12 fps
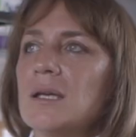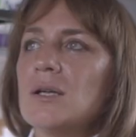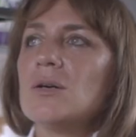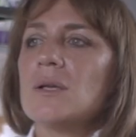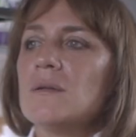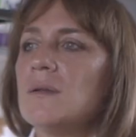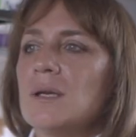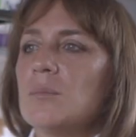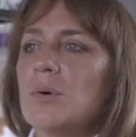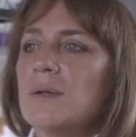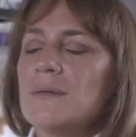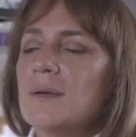Y creo que sí
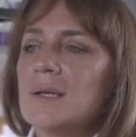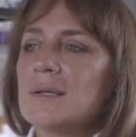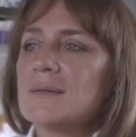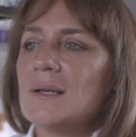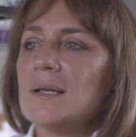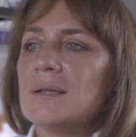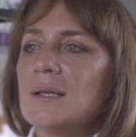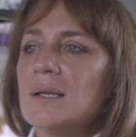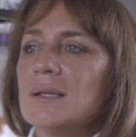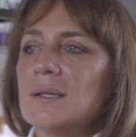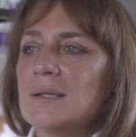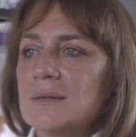que pueden ser excelentes
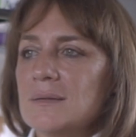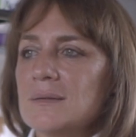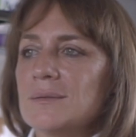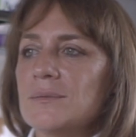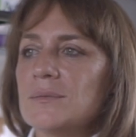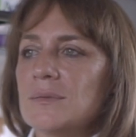líderes,